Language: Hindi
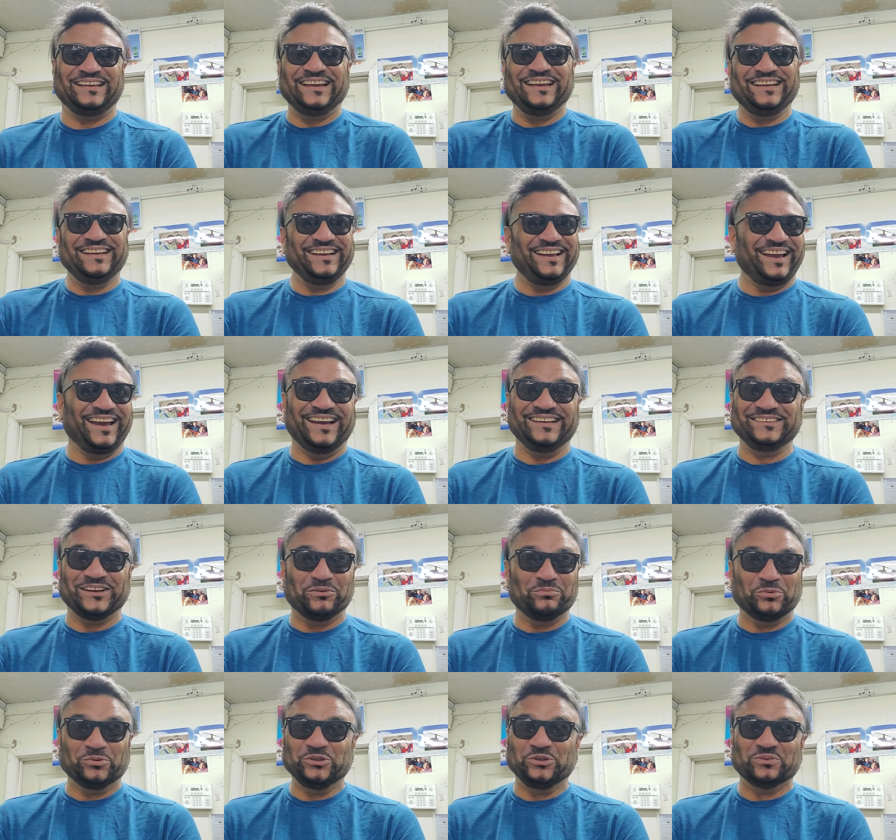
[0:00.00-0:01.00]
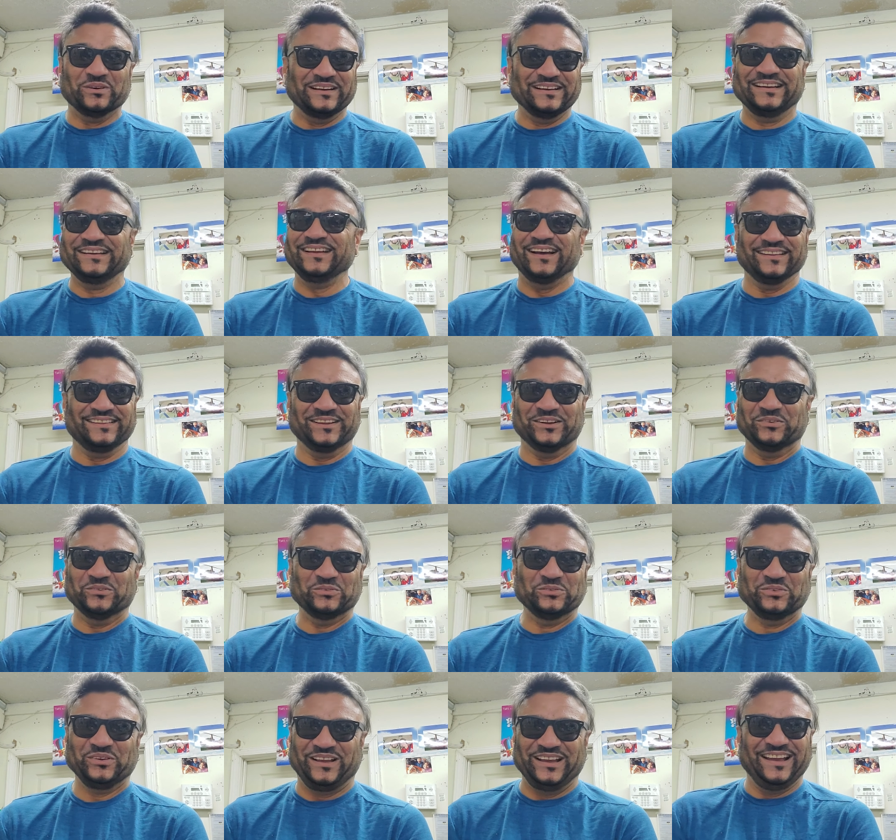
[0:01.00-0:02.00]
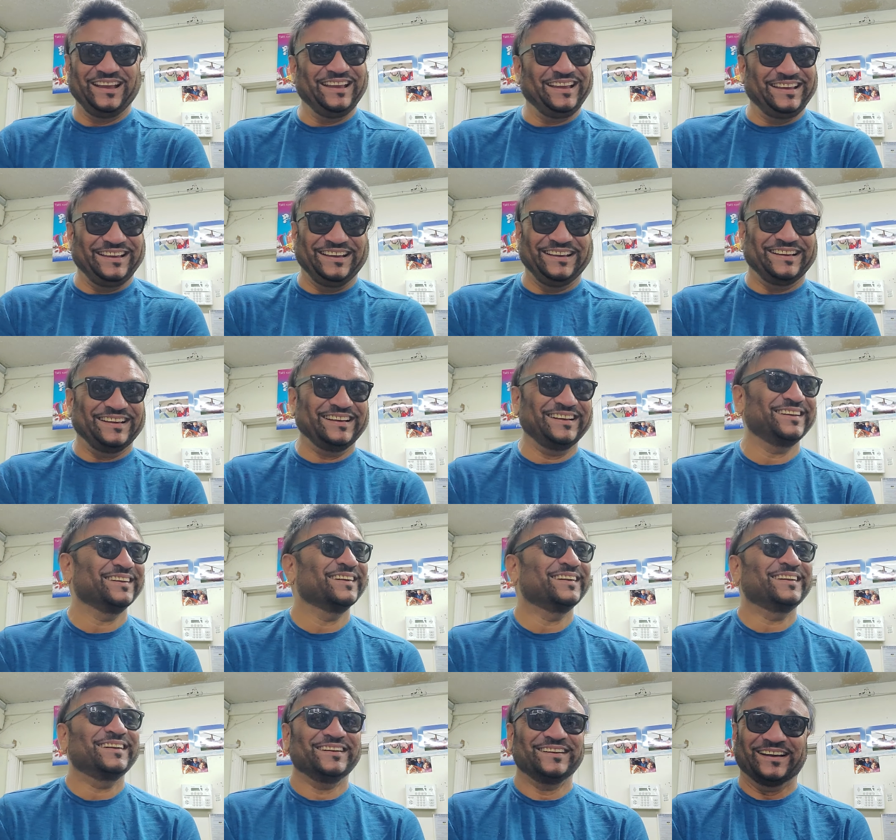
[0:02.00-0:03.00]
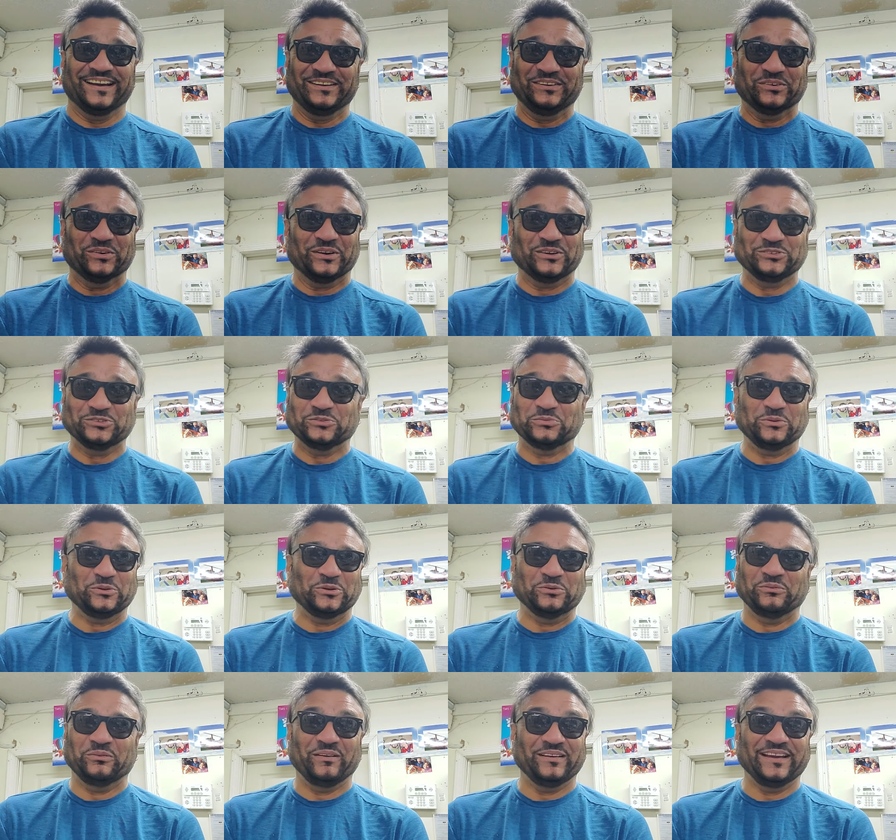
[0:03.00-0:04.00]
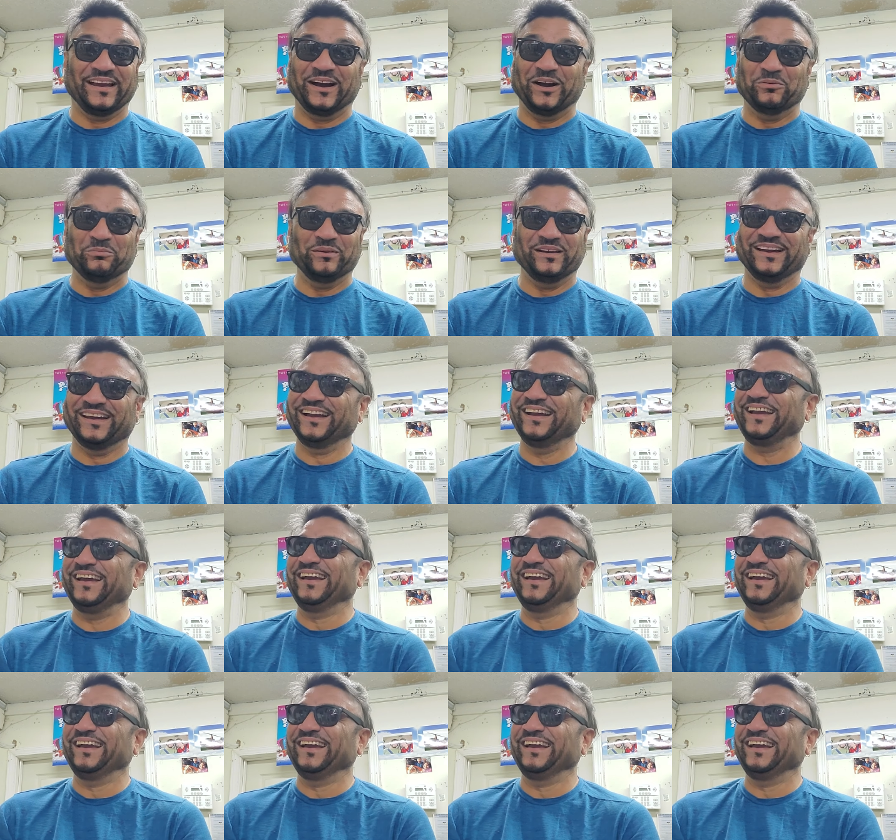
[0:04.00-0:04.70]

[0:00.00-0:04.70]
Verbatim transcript: ऐसे ऐसा भूत बन के जाता हूं कईयों के सुपनों में यहाँ पे